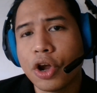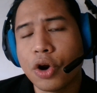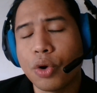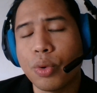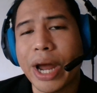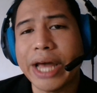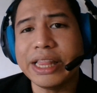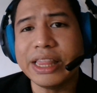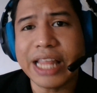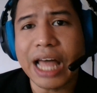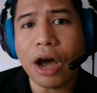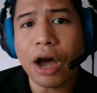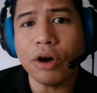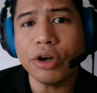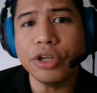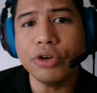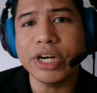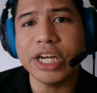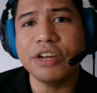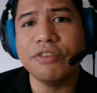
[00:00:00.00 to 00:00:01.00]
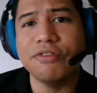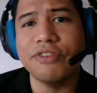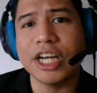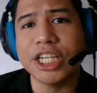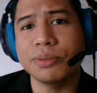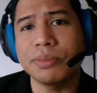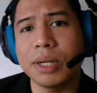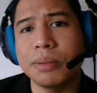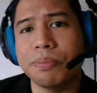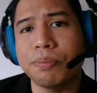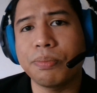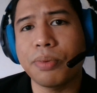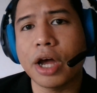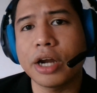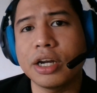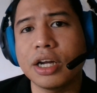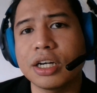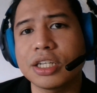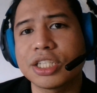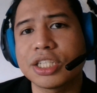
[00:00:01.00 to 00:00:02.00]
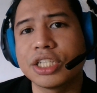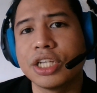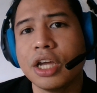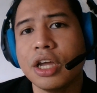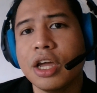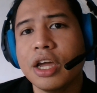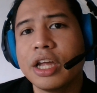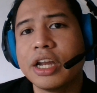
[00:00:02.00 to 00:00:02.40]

Right now, yung investment products